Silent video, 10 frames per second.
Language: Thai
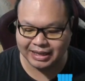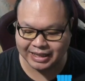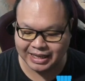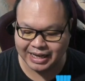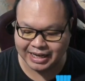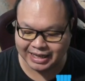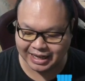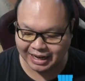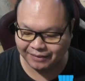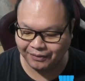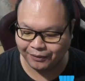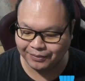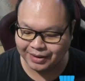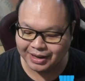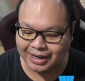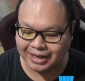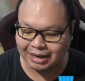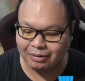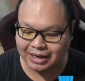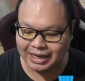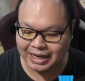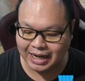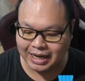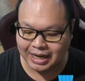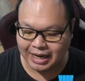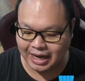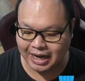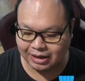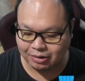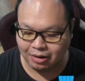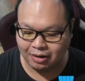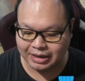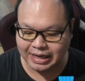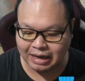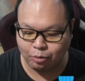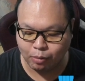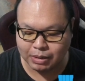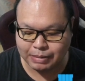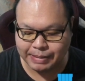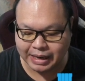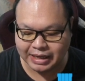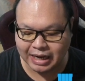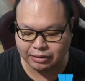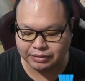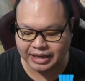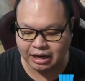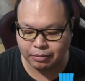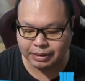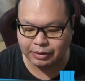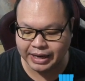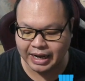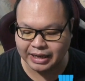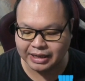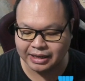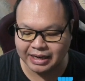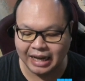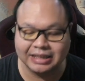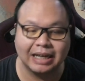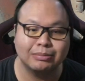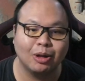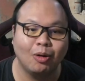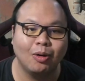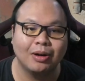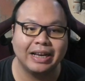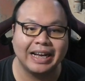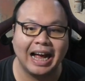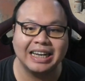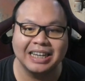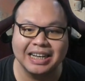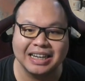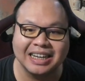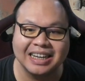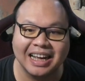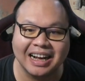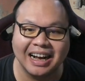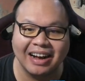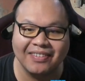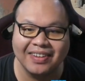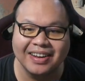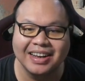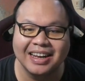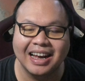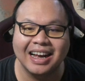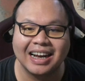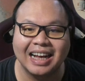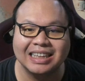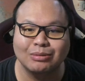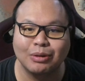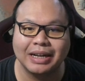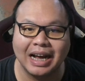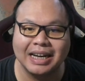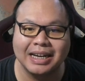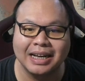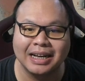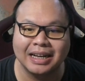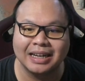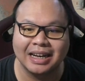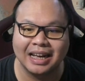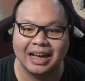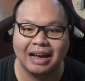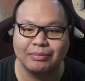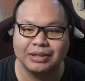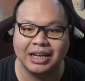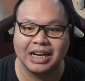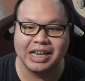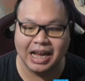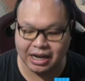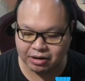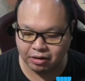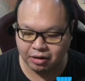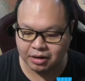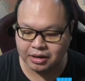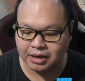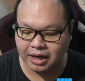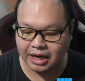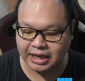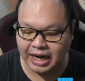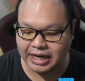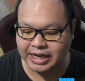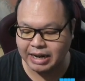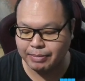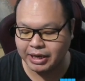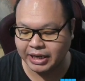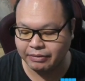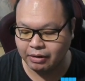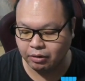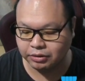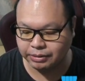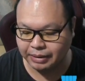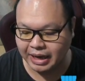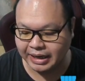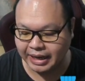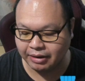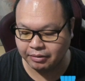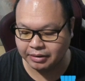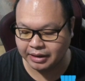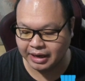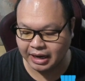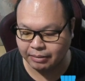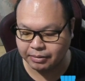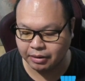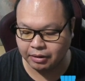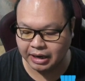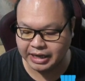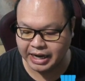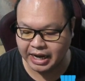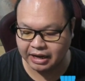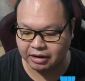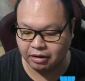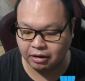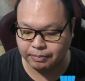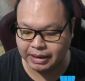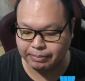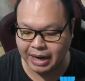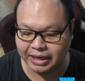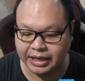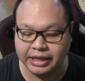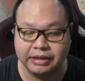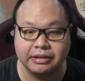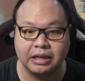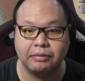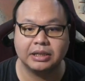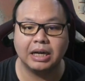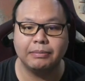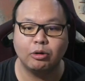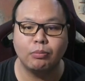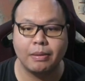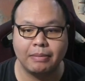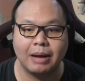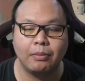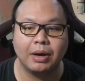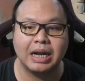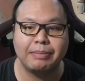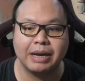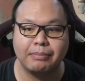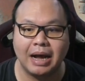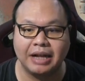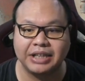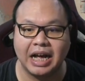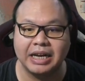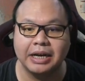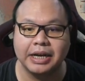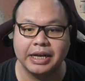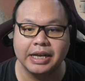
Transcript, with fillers: นาทีนะครับผมณวันนี้นะอ่าแล้วก็นี่ครับผมมันมีแพ็กที่น่าสนใจเข้ามาด้กอันนึงคือ การเติบโตอีกขั้นหนึ่งนะครับอ่าการเติบโตอีกขั้นหนึ่งนะครับซึ่งอันเนี้ยก็อ่าถ้าใครที่เล่นไปถึงเลเวลหกสิบห้าแล้วนะครับก็อันเนี้ยก็เป็นแพ็กที่ถือว่าเติมระคุ้มมากๆเพราะว่าได้เพชรมหาศาลเลย